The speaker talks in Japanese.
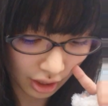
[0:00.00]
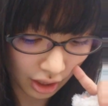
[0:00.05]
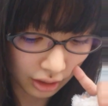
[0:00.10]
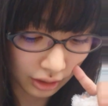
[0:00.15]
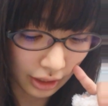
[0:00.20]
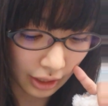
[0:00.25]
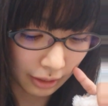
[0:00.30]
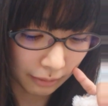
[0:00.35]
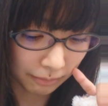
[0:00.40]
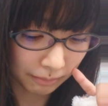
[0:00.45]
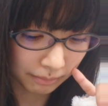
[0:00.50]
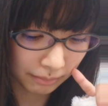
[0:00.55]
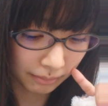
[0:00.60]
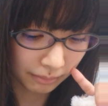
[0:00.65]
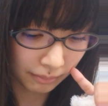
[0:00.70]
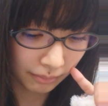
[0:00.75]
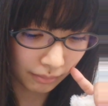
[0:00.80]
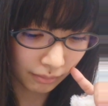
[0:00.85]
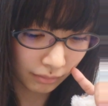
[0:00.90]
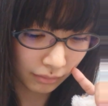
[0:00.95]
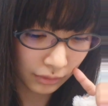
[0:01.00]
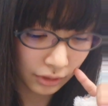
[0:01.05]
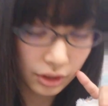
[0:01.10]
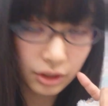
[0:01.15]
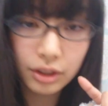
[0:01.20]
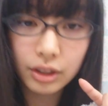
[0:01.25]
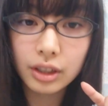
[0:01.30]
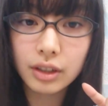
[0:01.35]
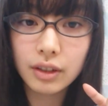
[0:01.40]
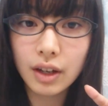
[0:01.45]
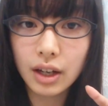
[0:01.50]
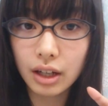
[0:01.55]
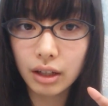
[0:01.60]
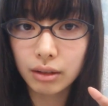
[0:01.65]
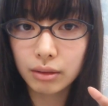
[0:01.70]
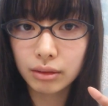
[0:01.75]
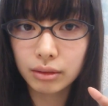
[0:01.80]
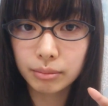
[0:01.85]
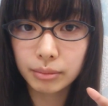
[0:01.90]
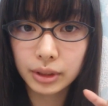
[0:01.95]
じゃあね、続き
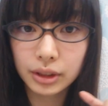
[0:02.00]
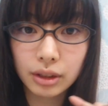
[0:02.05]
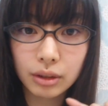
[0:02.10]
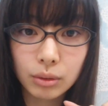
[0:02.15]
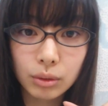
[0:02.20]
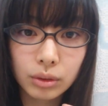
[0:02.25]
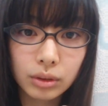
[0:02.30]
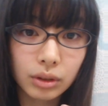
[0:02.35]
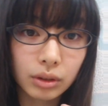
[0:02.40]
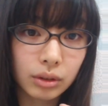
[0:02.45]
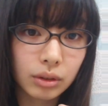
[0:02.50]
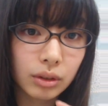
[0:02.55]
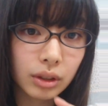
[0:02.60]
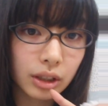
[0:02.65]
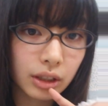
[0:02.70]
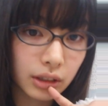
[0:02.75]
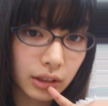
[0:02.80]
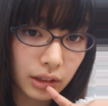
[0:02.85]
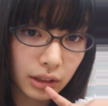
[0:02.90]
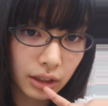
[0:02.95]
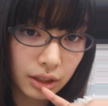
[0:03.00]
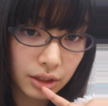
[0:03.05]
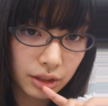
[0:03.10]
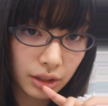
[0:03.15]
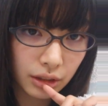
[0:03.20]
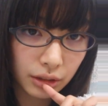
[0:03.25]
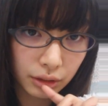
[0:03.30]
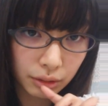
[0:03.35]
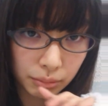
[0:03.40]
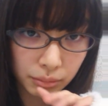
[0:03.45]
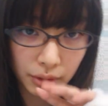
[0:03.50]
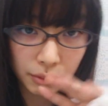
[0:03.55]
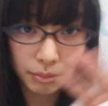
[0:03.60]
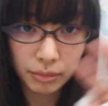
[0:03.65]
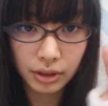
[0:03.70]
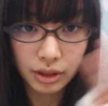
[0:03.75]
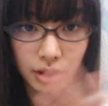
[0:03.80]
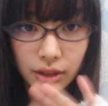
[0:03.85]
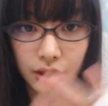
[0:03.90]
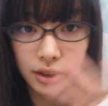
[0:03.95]
はまた今度動画で流したいと思い
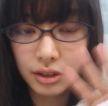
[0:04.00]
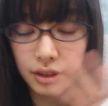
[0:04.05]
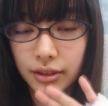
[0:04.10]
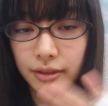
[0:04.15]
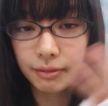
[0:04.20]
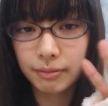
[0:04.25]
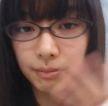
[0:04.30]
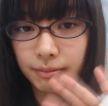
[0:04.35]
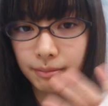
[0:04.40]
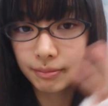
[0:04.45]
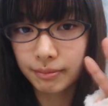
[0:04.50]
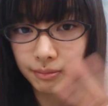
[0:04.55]
ます。